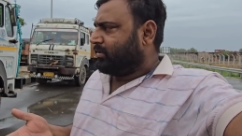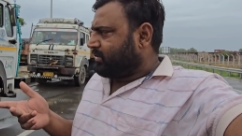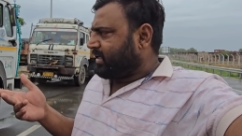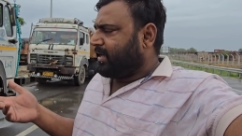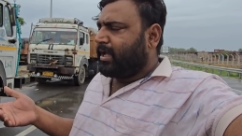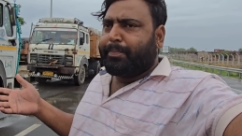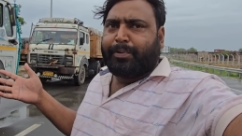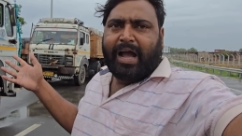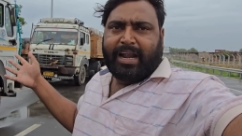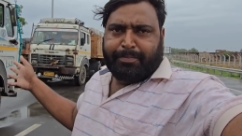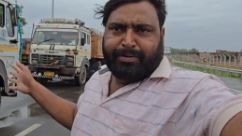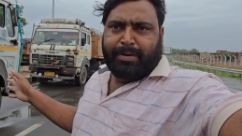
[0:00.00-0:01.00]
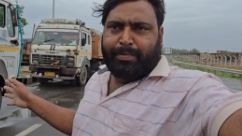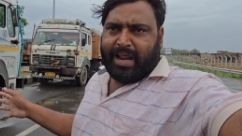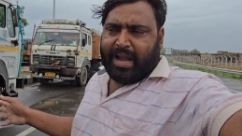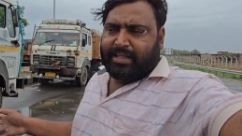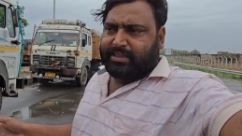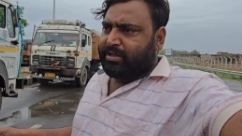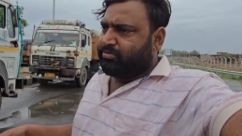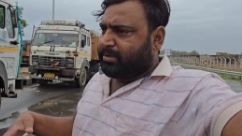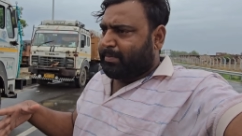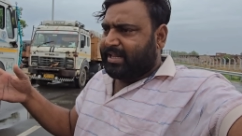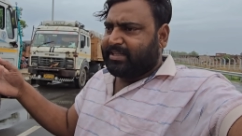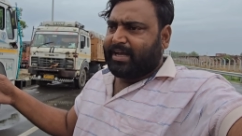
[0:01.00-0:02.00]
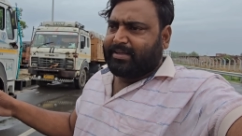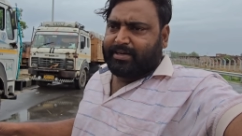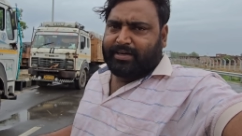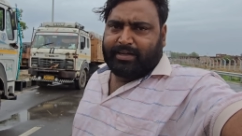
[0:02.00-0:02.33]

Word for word: तो चलिए अब खाना पीना बना लेते हैं उसके बाद यहाँ से